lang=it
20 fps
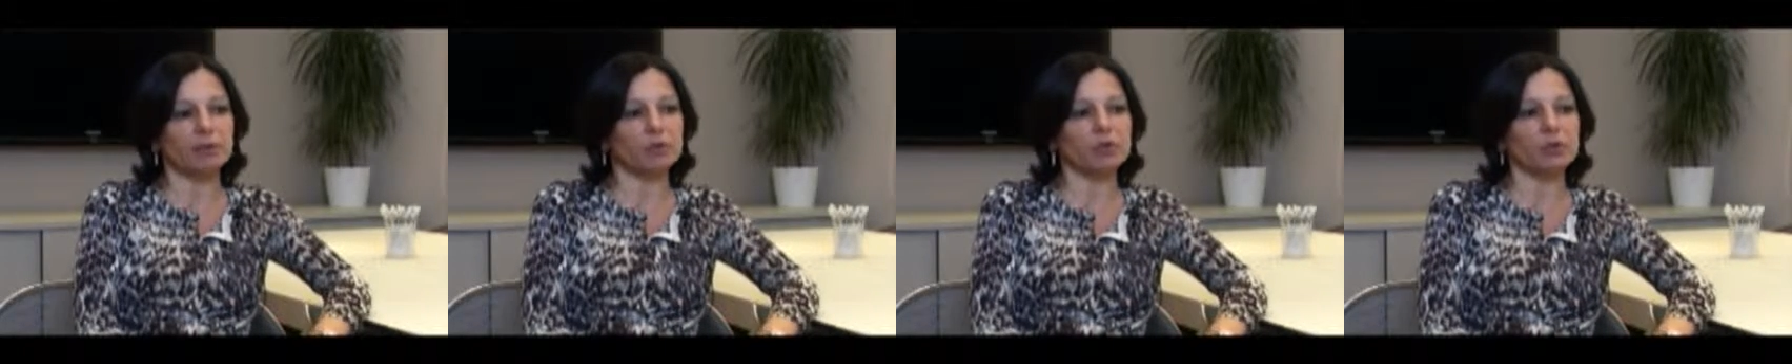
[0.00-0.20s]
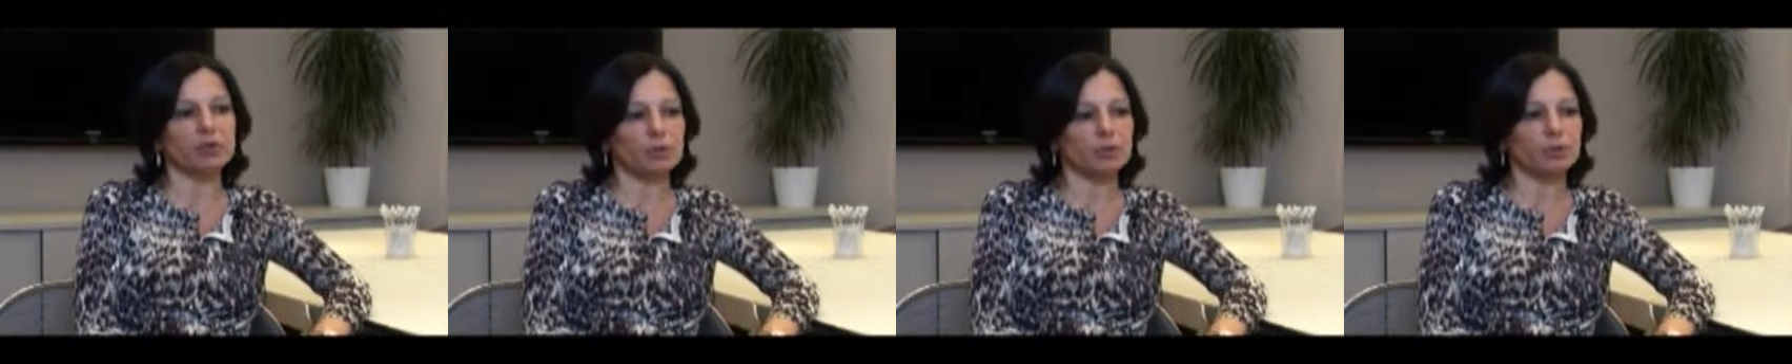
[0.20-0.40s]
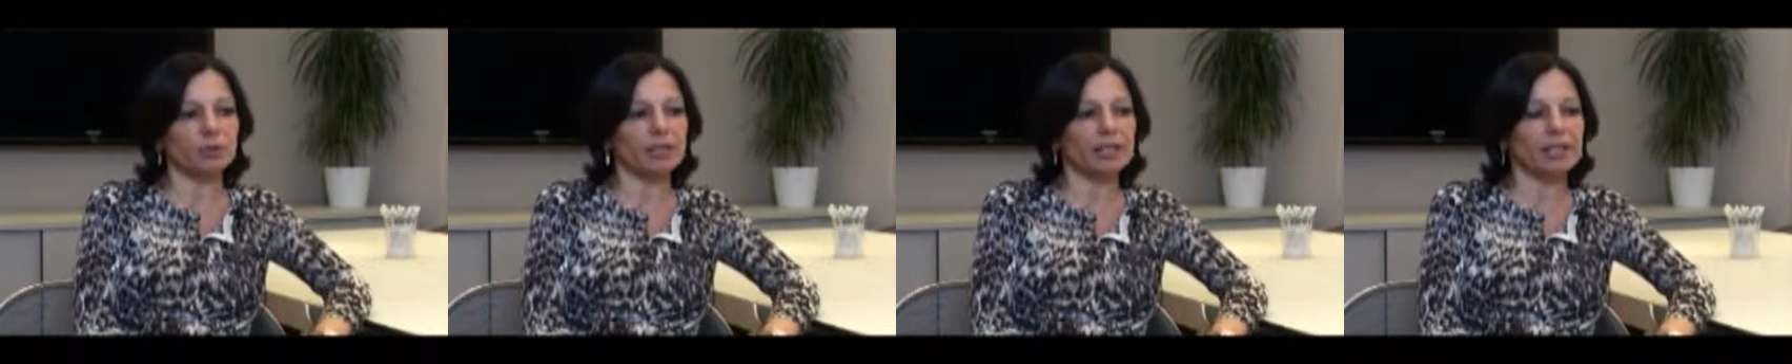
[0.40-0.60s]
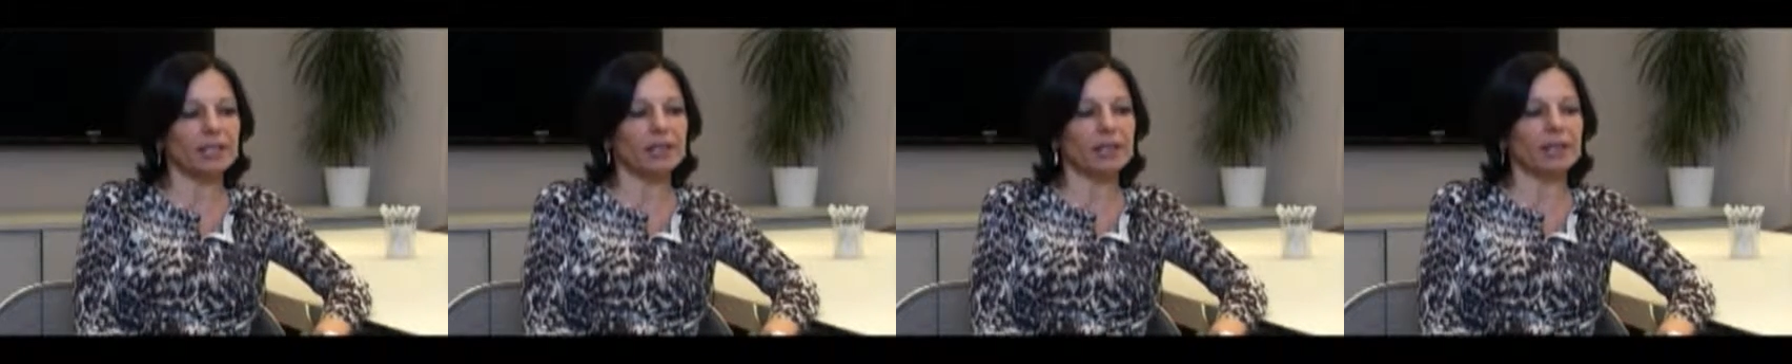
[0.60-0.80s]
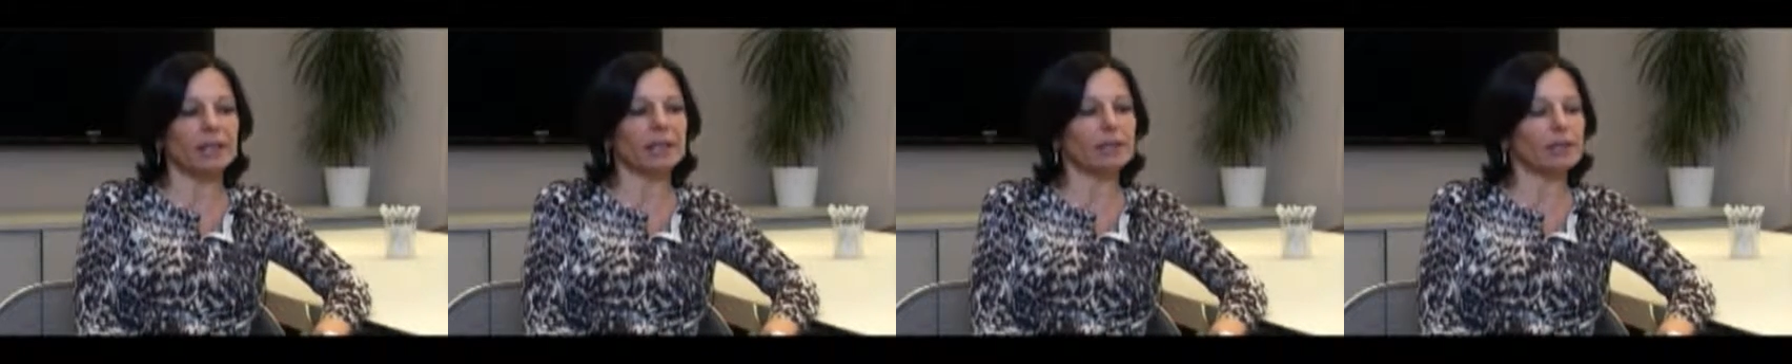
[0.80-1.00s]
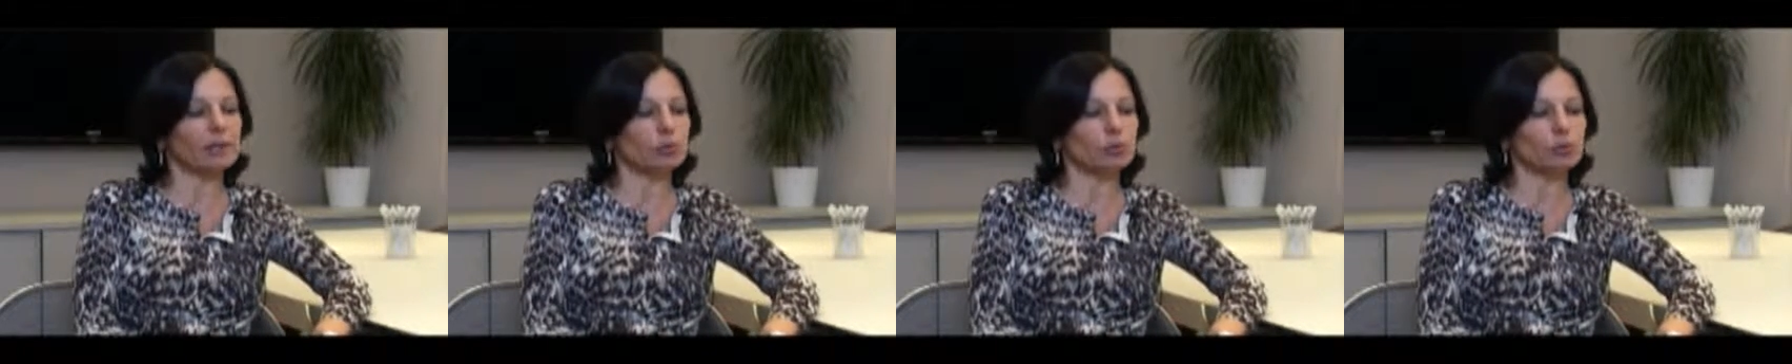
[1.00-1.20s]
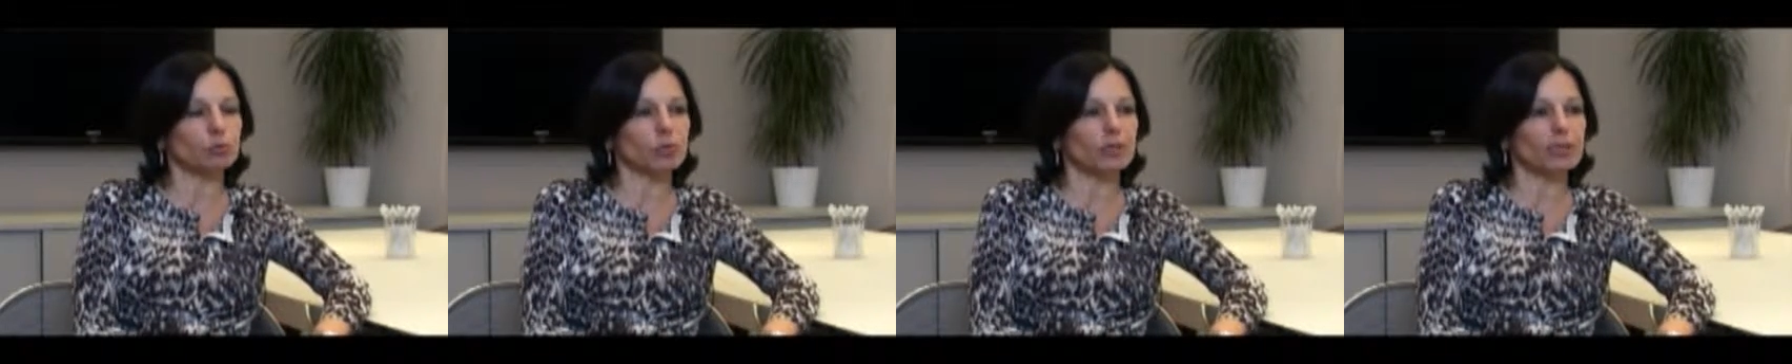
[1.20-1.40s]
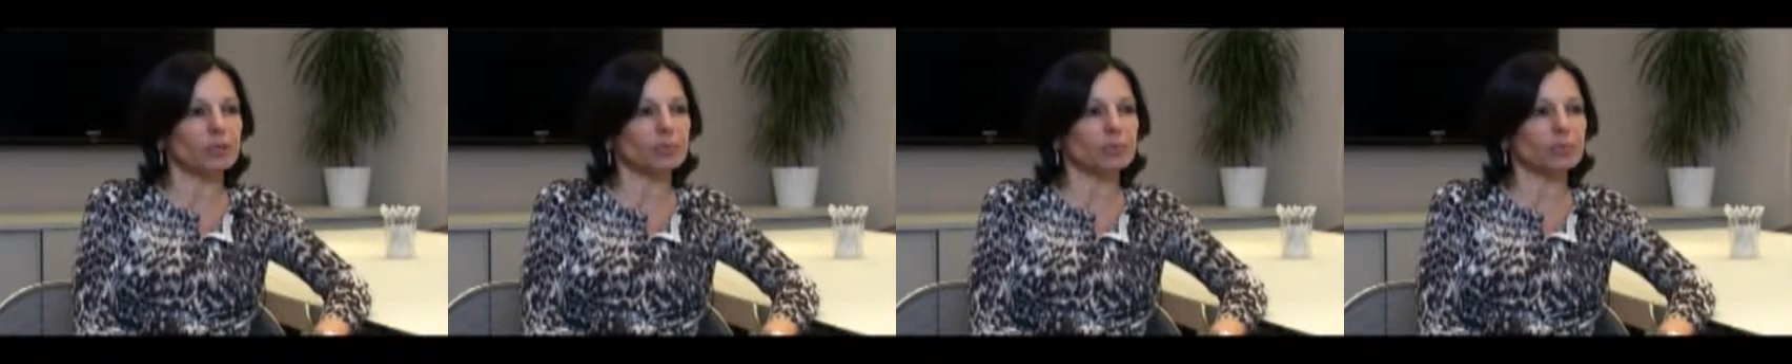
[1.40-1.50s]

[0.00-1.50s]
Quindi io credo che la, la cultura